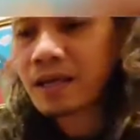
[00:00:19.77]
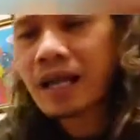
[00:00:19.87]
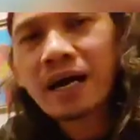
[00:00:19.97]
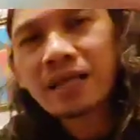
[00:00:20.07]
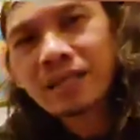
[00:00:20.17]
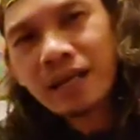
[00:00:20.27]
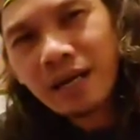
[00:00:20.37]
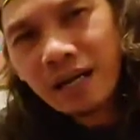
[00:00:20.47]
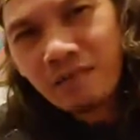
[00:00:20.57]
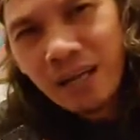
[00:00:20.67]
lahat ng
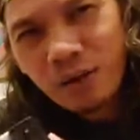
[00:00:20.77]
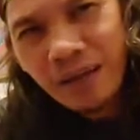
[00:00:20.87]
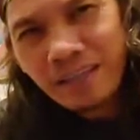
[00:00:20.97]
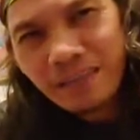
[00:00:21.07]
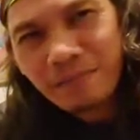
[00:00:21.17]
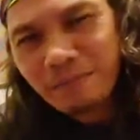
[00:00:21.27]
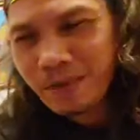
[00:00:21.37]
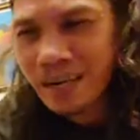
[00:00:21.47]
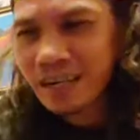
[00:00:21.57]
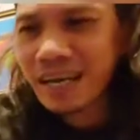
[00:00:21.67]
high value item,
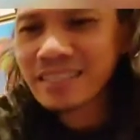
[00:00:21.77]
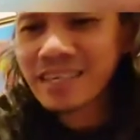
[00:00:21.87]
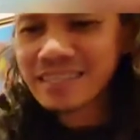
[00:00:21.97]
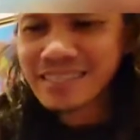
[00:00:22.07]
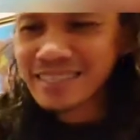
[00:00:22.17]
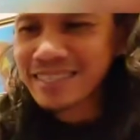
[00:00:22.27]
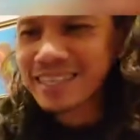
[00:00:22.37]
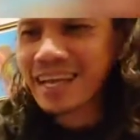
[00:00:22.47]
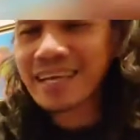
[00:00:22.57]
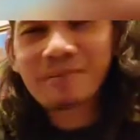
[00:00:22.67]
mga gadgets,
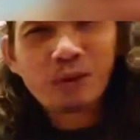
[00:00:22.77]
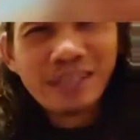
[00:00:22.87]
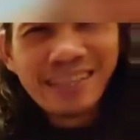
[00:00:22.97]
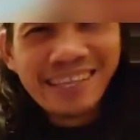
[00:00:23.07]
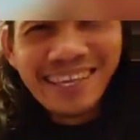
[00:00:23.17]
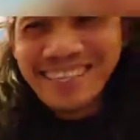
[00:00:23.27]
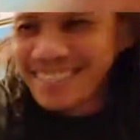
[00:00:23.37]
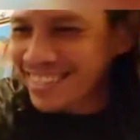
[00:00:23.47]
yan, importante yan.